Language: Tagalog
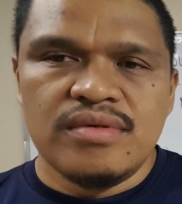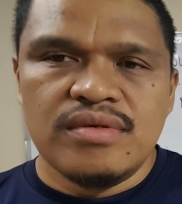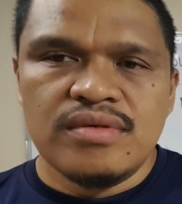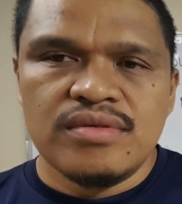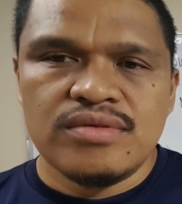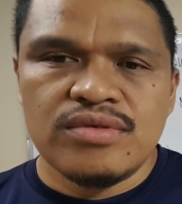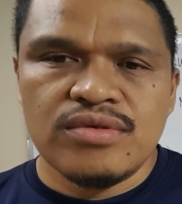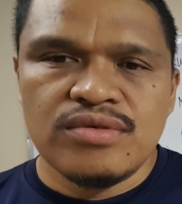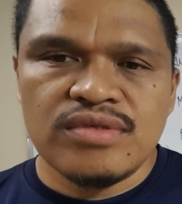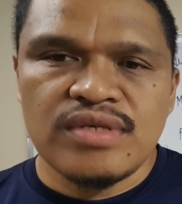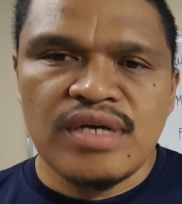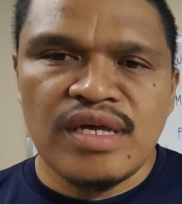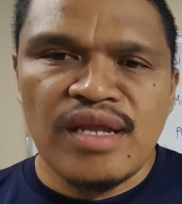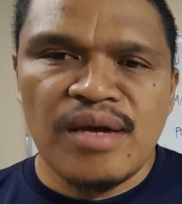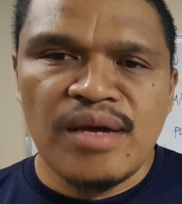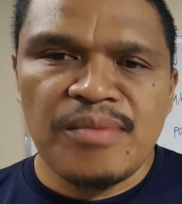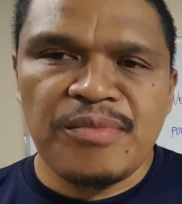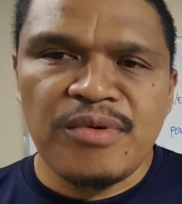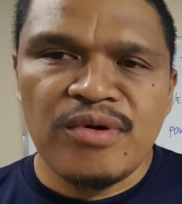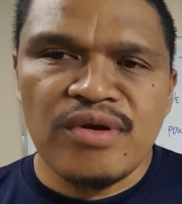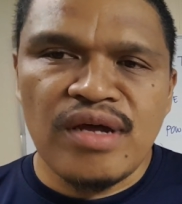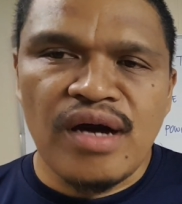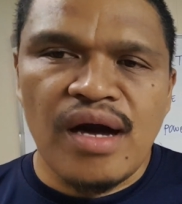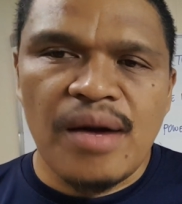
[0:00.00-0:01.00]
So sana
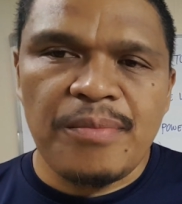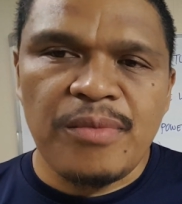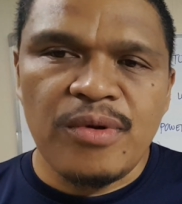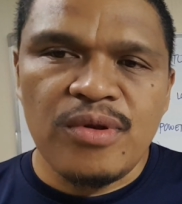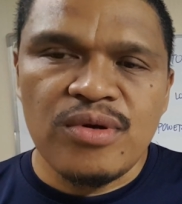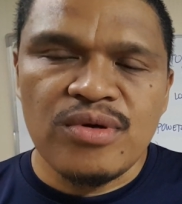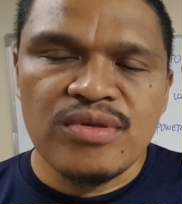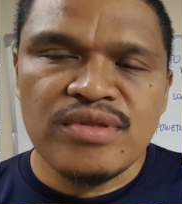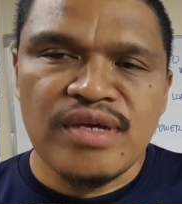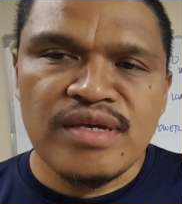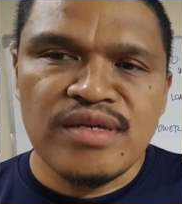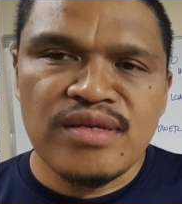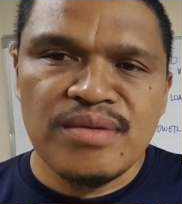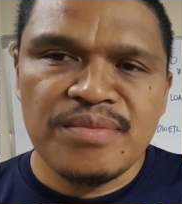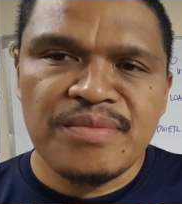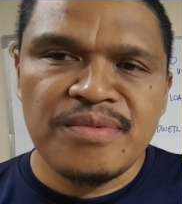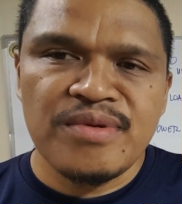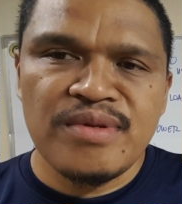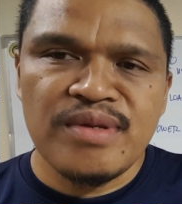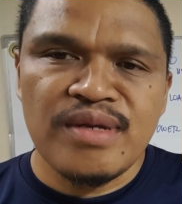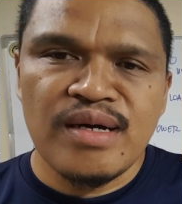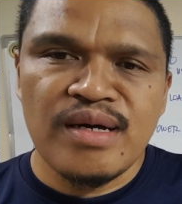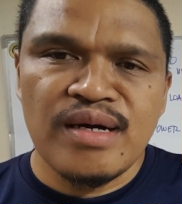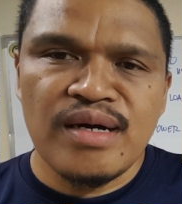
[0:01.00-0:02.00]
po nakapulutan niyo po
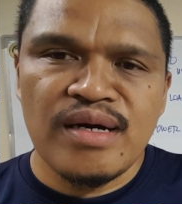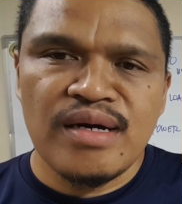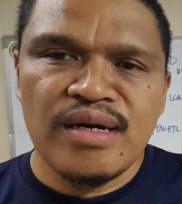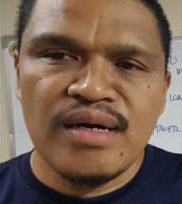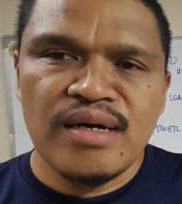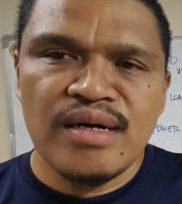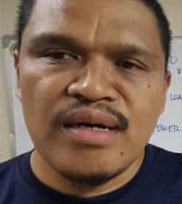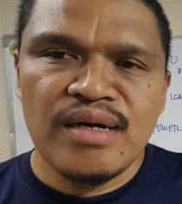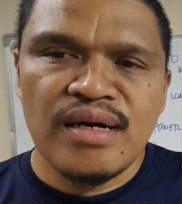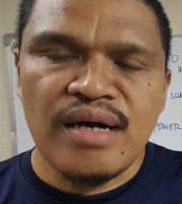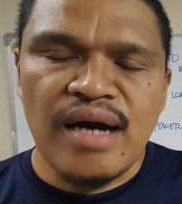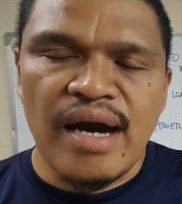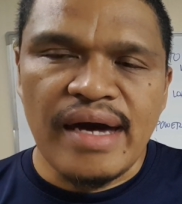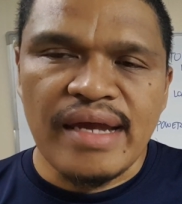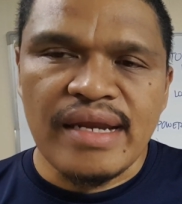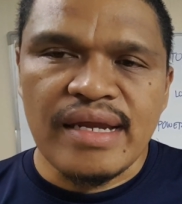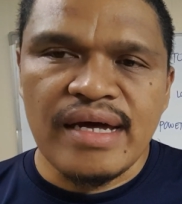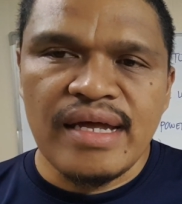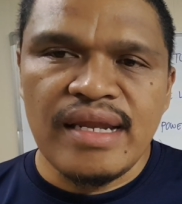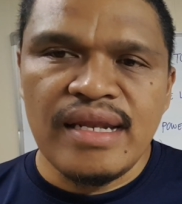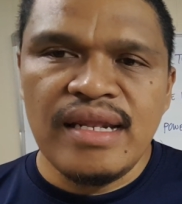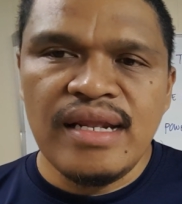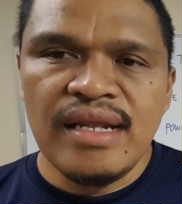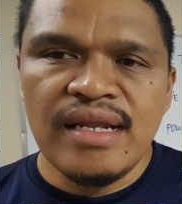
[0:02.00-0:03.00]
ng uh,
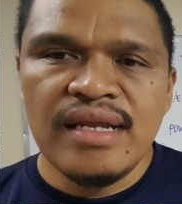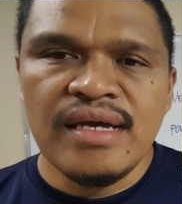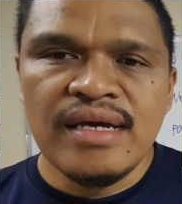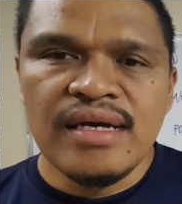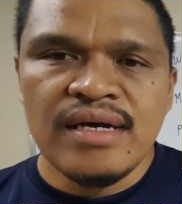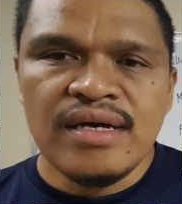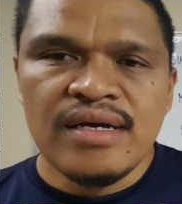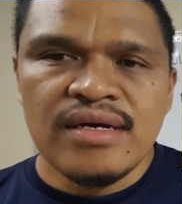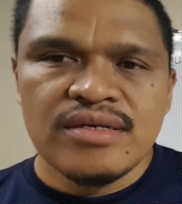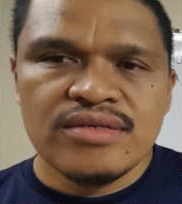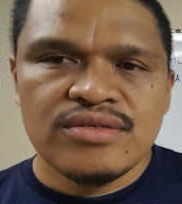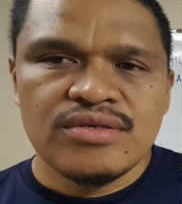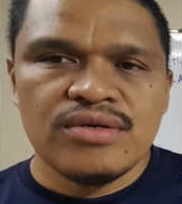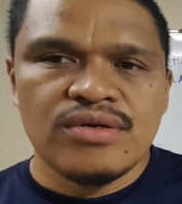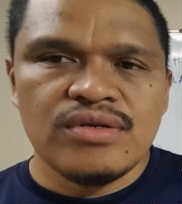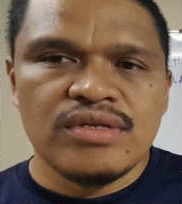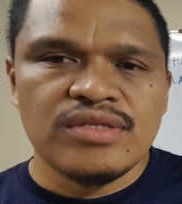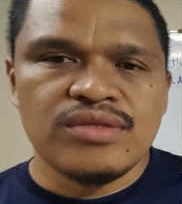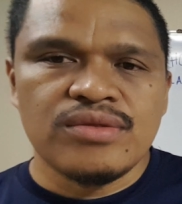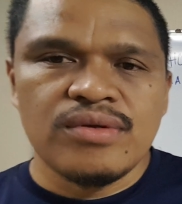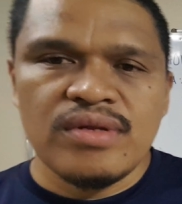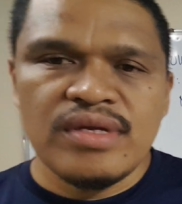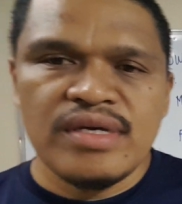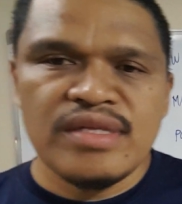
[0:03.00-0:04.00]
aral. So
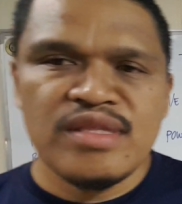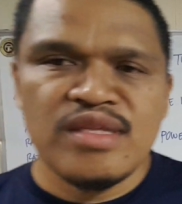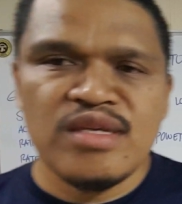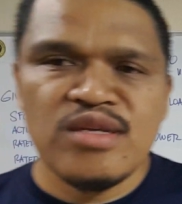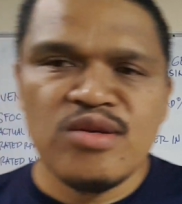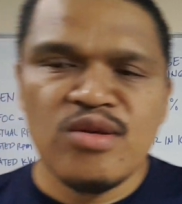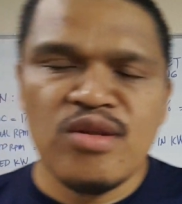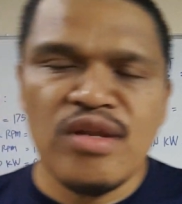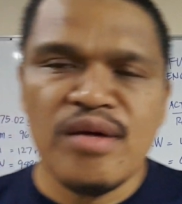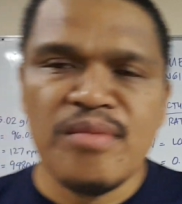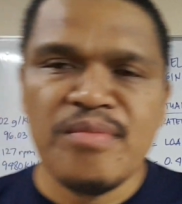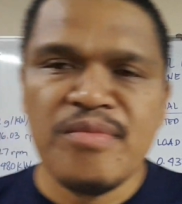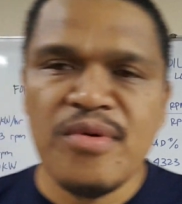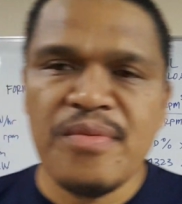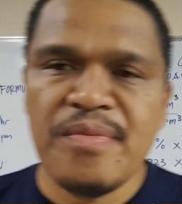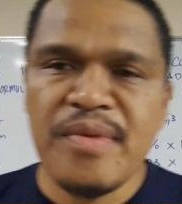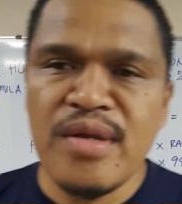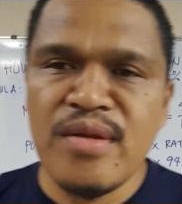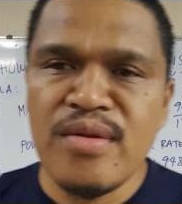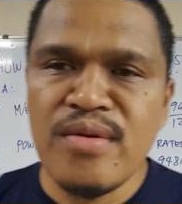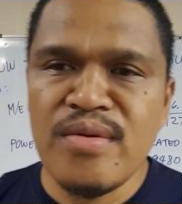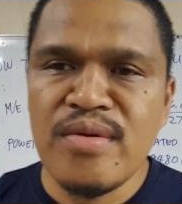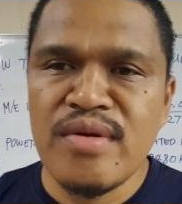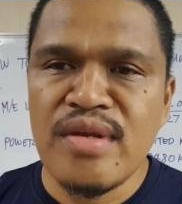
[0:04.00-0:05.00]
ulit-ulitin niyo lang po
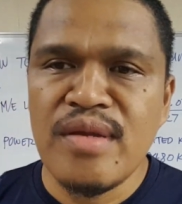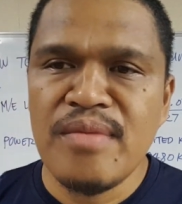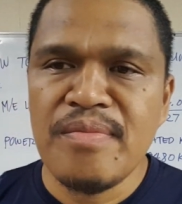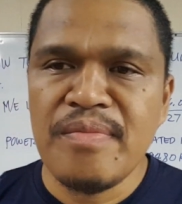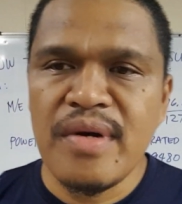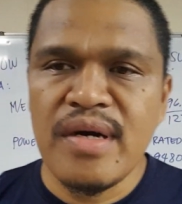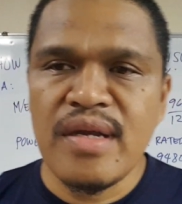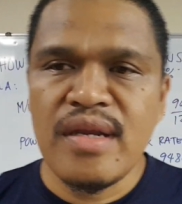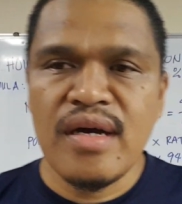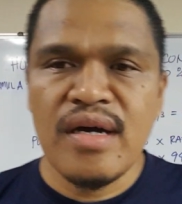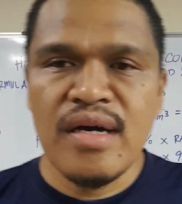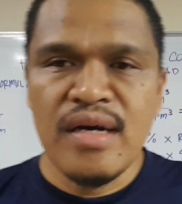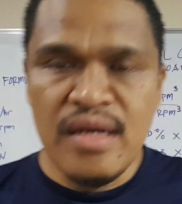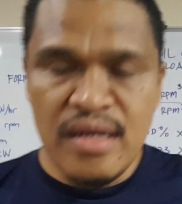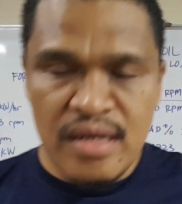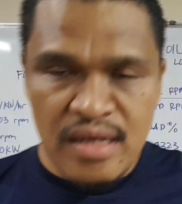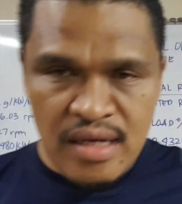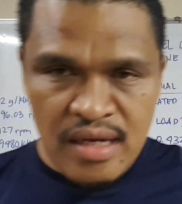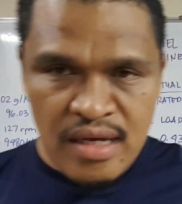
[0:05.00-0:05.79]
panoorin para